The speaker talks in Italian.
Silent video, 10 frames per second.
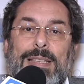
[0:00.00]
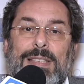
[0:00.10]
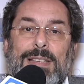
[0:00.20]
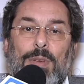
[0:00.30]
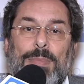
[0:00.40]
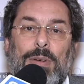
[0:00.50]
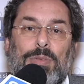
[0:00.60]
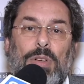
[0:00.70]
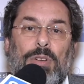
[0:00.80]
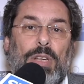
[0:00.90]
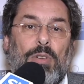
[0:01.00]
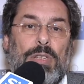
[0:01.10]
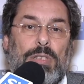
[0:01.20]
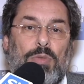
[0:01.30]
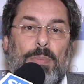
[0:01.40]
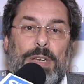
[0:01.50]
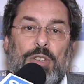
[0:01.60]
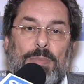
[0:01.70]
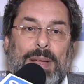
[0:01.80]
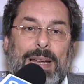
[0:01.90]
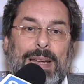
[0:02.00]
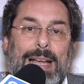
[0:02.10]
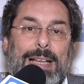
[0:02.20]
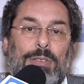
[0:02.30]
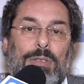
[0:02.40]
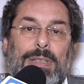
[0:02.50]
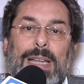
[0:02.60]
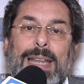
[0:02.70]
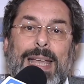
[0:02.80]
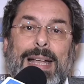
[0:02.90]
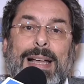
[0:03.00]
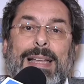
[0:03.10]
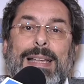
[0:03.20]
di Silvio Berlusconi con il suo principale alleato, la Lega,